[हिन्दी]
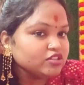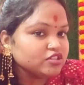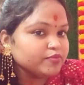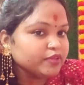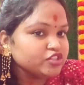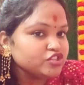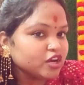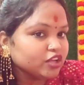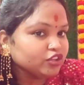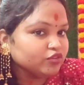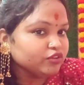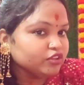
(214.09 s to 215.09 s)
जब मेरी
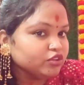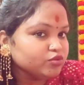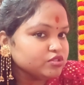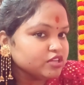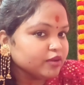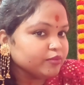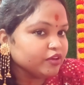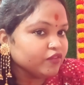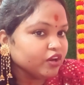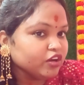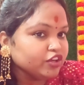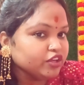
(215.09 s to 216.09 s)
शादी हुई थी उस टाइम ये
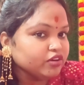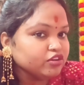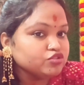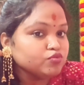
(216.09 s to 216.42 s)
वाला इयर